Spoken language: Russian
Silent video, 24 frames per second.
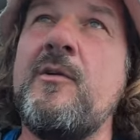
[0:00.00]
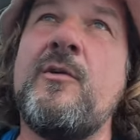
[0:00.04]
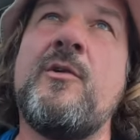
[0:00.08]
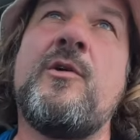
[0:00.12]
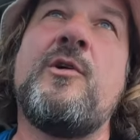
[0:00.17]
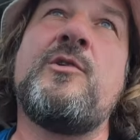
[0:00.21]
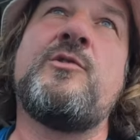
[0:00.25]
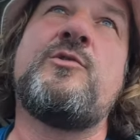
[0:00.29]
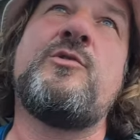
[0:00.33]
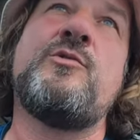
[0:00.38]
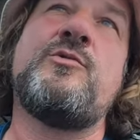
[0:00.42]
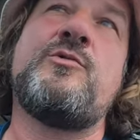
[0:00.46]

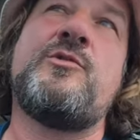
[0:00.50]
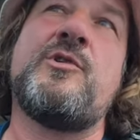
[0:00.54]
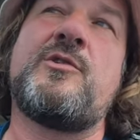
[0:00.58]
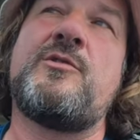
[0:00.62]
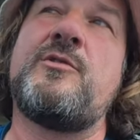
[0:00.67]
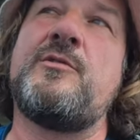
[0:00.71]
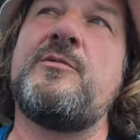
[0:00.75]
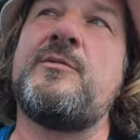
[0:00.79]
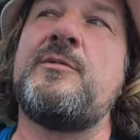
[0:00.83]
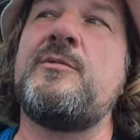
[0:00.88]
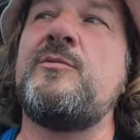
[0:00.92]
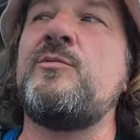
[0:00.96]
Он говорит, так,
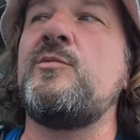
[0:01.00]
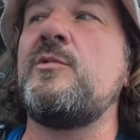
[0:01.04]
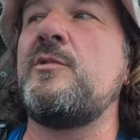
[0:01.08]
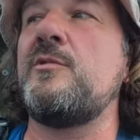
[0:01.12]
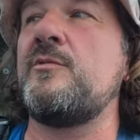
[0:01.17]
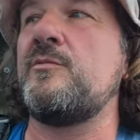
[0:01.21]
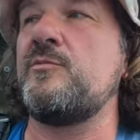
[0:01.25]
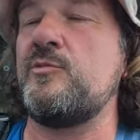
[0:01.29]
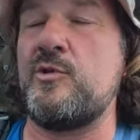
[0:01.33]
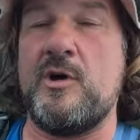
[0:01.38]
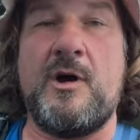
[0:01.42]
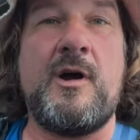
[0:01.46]

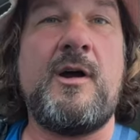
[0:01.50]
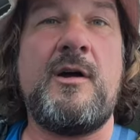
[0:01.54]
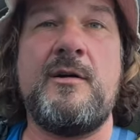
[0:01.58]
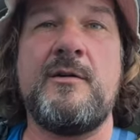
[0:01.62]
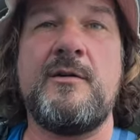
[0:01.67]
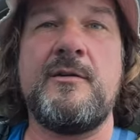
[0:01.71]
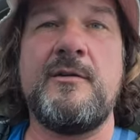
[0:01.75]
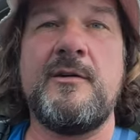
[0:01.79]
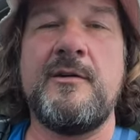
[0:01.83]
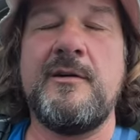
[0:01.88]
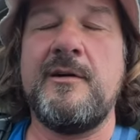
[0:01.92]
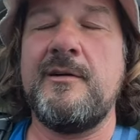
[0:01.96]
ну, да.
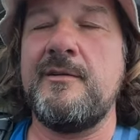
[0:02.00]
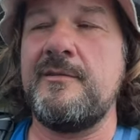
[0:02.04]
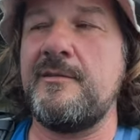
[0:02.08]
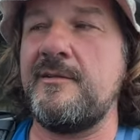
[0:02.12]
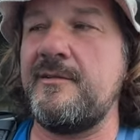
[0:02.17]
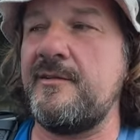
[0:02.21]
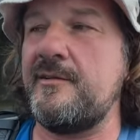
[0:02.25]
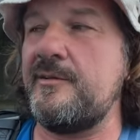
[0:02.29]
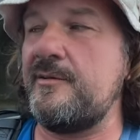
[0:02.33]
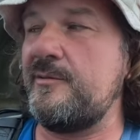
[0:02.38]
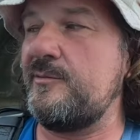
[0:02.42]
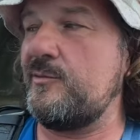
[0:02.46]
Я
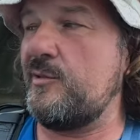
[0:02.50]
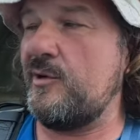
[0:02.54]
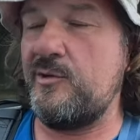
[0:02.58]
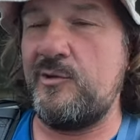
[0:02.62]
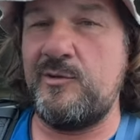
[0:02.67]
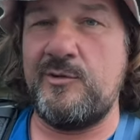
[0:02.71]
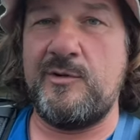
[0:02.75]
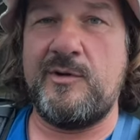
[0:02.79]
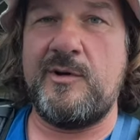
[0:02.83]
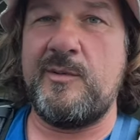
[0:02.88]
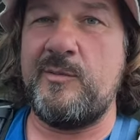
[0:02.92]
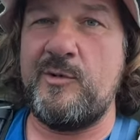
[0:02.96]
э,
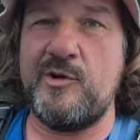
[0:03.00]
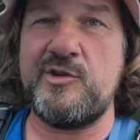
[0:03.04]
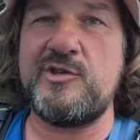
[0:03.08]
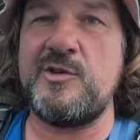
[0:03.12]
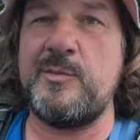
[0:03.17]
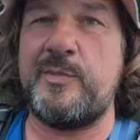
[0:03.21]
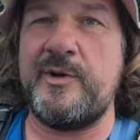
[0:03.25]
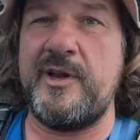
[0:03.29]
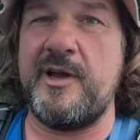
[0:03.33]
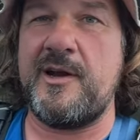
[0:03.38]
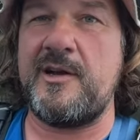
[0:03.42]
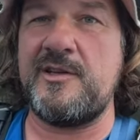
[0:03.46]
говорю, а можно
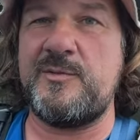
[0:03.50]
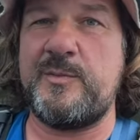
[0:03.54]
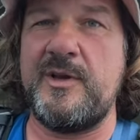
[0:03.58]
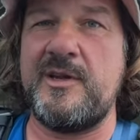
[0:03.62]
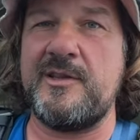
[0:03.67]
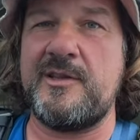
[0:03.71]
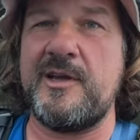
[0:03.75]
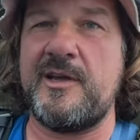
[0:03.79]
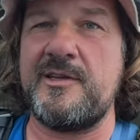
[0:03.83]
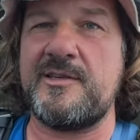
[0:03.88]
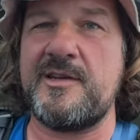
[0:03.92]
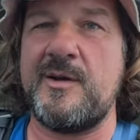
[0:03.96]
приехать
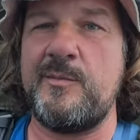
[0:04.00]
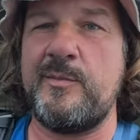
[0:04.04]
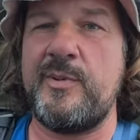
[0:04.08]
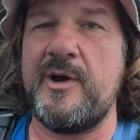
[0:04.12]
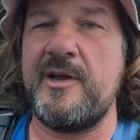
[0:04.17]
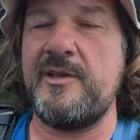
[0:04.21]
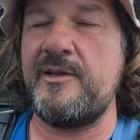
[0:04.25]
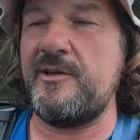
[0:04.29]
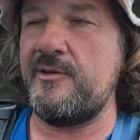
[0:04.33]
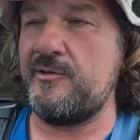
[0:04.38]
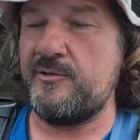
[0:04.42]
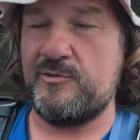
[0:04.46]
полетать в
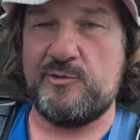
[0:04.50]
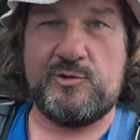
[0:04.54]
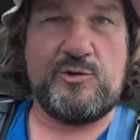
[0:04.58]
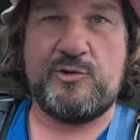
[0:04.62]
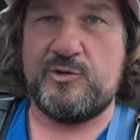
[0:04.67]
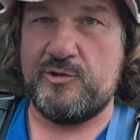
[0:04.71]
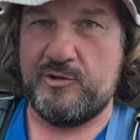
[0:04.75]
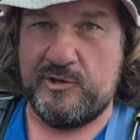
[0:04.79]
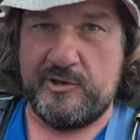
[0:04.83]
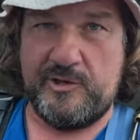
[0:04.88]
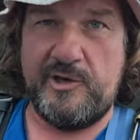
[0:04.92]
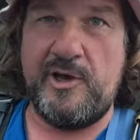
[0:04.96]
компанию? Говорит,
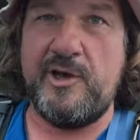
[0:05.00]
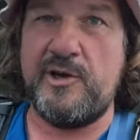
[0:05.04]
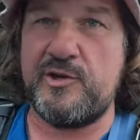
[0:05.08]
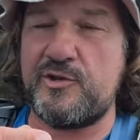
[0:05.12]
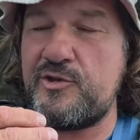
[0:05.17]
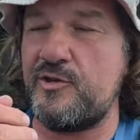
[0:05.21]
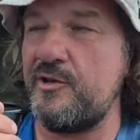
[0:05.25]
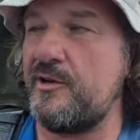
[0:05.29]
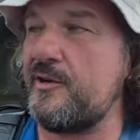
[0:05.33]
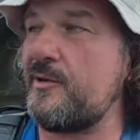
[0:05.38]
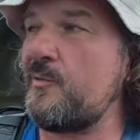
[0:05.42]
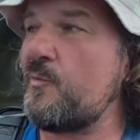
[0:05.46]

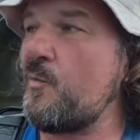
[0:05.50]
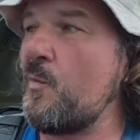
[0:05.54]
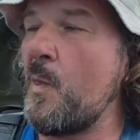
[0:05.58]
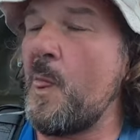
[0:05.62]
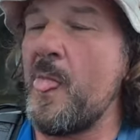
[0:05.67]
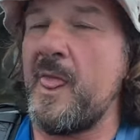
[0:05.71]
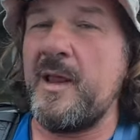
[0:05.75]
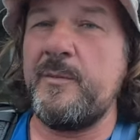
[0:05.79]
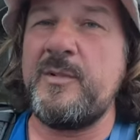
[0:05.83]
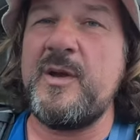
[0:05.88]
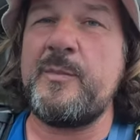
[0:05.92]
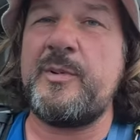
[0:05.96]
конечно.
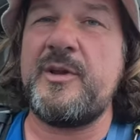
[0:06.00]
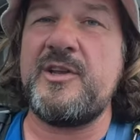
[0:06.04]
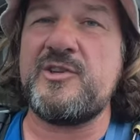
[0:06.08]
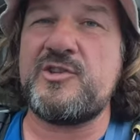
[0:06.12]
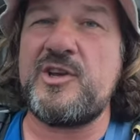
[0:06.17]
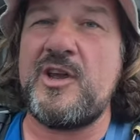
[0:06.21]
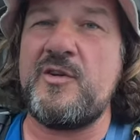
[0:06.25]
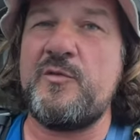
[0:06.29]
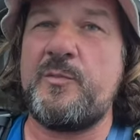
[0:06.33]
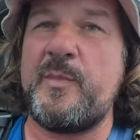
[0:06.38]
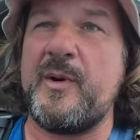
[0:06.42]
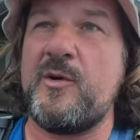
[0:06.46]
И мы
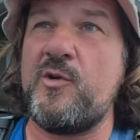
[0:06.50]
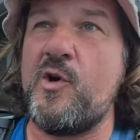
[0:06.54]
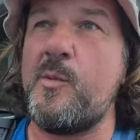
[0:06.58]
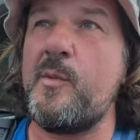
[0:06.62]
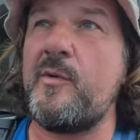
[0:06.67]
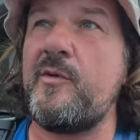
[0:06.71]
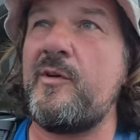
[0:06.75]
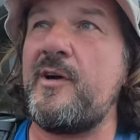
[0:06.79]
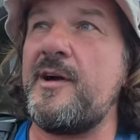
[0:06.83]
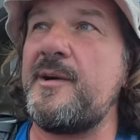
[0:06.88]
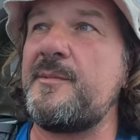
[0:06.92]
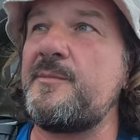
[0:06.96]
приезжаем в
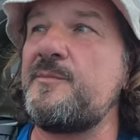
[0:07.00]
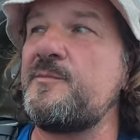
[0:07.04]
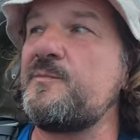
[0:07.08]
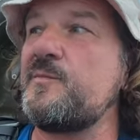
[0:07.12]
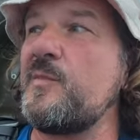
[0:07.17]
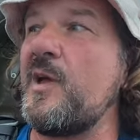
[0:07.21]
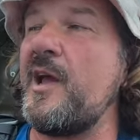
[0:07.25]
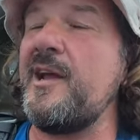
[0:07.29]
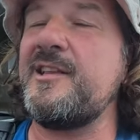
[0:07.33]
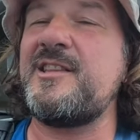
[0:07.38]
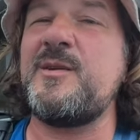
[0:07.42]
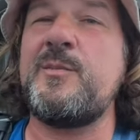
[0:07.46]
Пахомово,
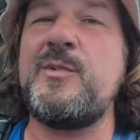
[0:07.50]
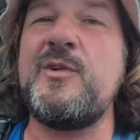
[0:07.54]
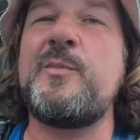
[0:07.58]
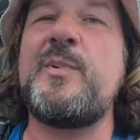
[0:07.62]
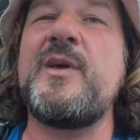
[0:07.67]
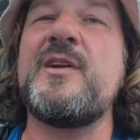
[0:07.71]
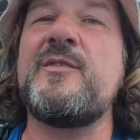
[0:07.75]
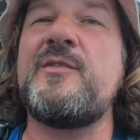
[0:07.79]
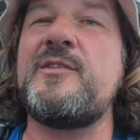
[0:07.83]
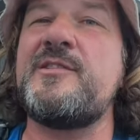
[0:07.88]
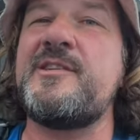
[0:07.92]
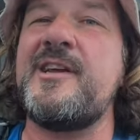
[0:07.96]
а это был
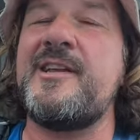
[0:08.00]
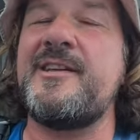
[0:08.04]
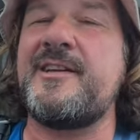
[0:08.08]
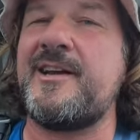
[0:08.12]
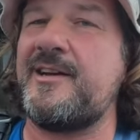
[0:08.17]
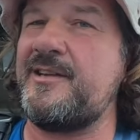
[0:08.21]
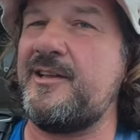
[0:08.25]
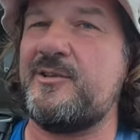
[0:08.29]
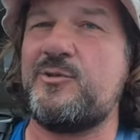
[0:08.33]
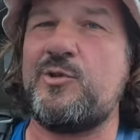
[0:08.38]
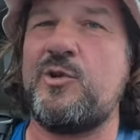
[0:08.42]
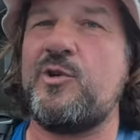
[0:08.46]
первый день,
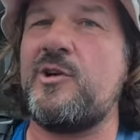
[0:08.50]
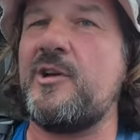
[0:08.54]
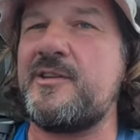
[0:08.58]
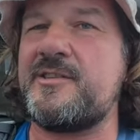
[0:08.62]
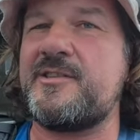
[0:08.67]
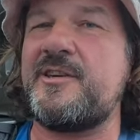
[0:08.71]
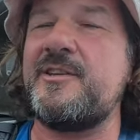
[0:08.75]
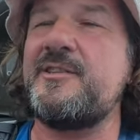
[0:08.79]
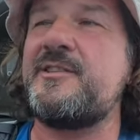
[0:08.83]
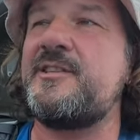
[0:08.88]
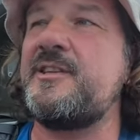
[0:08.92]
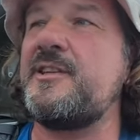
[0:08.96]
когда только
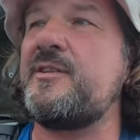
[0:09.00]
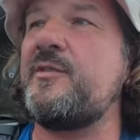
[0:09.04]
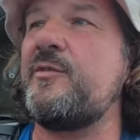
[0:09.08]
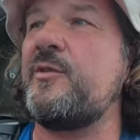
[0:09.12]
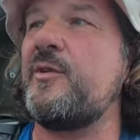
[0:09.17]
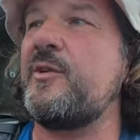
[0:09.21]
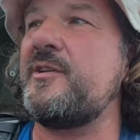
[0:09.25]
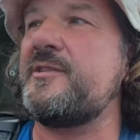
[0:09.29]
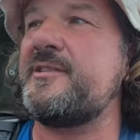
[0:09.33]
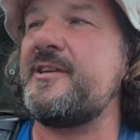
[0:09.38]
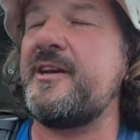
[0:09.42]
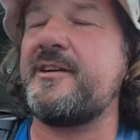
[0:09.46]

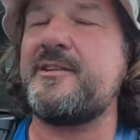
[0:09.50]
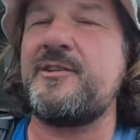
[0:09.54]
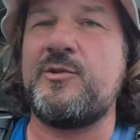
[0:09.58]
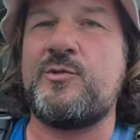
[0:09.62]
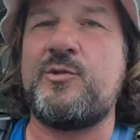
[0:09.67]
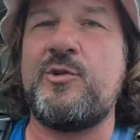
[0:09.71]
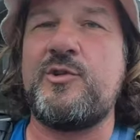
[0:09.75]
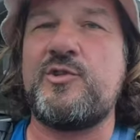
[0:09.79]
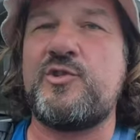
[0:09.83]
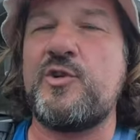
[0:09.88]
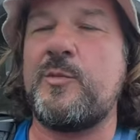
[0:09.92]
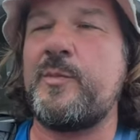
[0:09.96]
расконсервировали
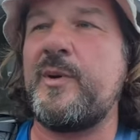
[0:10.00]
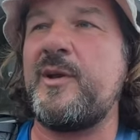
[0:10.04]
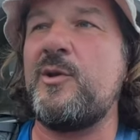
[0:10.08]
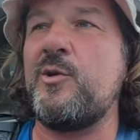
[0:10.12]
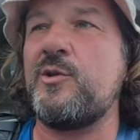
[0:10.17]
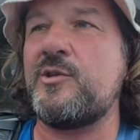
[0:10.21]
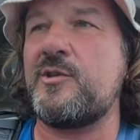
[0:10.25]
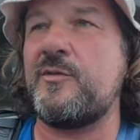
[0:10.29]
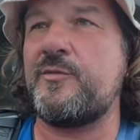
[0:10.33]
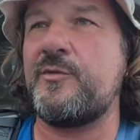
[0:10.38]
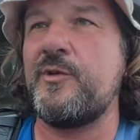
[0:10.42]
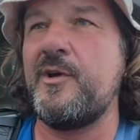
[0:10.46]
технику, еще
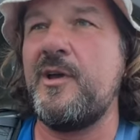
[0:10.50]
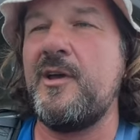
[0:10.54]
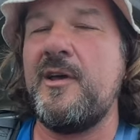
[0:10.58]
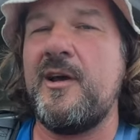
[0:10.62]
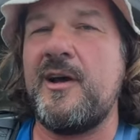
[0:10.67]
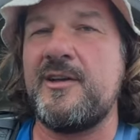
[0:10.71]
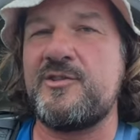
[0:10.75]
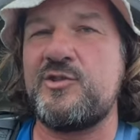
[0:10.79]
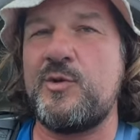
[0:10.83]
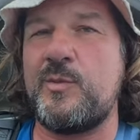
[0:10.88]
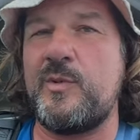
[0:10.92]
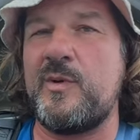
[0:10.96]
полетов
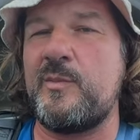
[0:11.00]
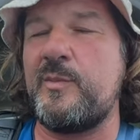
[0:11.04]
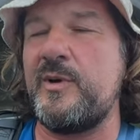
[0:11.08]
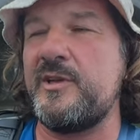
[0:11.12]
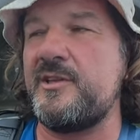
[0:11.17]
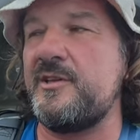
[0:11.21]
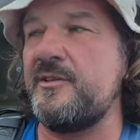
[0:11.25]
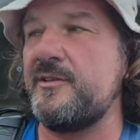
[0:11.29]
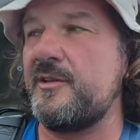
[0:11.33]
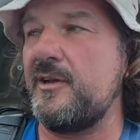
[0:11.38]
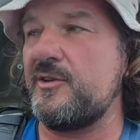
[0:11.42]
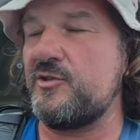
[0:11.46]
особо
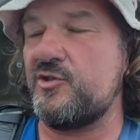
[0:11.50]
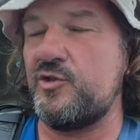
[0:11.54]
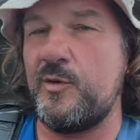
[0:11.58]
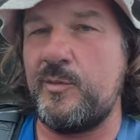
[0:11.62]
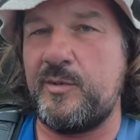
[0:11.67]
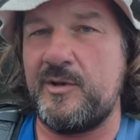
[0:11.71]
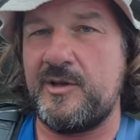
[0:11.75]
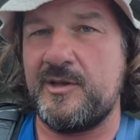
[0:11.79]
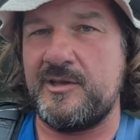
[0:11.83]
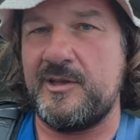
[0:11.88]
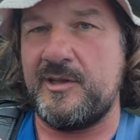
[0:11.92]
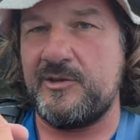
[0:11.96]
быть не должно
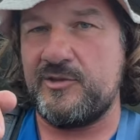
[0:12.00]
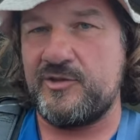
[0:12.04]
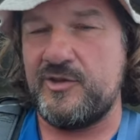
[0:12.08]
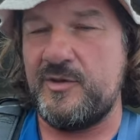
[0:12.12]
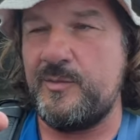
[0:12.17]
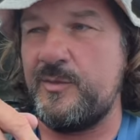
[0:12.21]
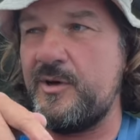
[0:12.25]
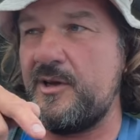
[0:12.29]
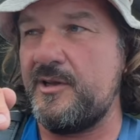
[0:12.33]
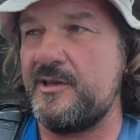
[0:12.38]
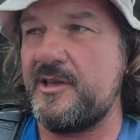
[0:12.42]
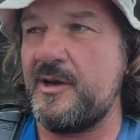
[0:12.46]
было, должны
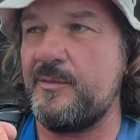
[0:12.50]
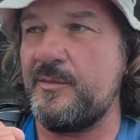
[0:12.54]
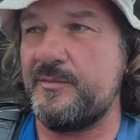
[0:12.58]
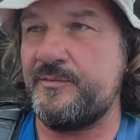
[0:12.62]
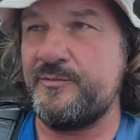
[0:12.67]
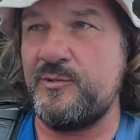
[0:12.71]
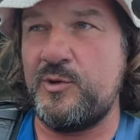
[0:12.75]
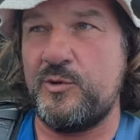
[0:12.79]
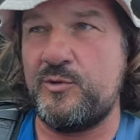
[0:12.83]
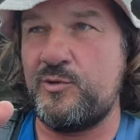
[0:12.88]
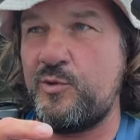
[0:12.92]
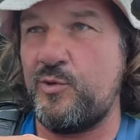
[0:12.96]
были там
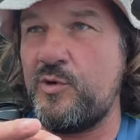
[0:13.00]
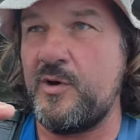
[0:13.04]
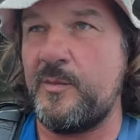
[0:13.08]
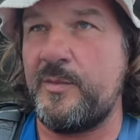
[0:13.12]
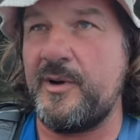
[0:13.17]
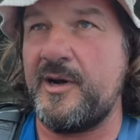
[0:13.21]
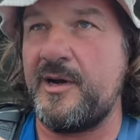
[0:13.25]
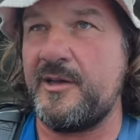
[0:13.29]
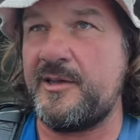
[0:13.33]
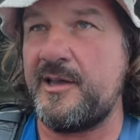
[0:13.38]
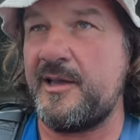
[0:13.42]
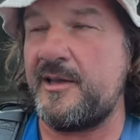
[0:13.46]
друг друга
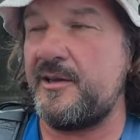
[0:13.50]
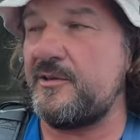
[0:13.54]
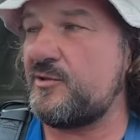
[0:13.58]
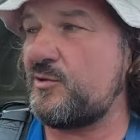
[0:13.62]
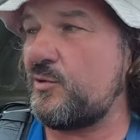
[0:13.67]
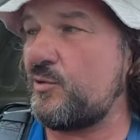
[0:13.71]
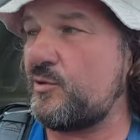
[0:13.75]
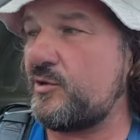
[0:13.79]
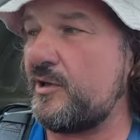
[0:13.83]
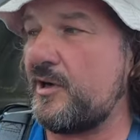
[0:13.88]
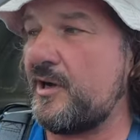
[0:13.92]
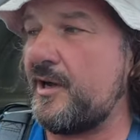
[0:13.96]
покатать
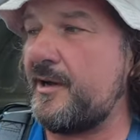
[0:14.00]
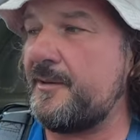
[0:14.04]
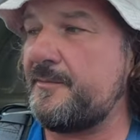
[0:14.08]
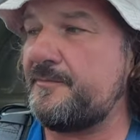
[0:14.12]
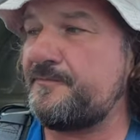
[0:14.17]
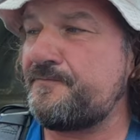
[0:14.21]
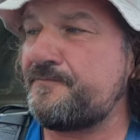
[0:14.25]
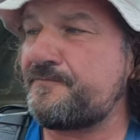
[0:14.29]
инструктора,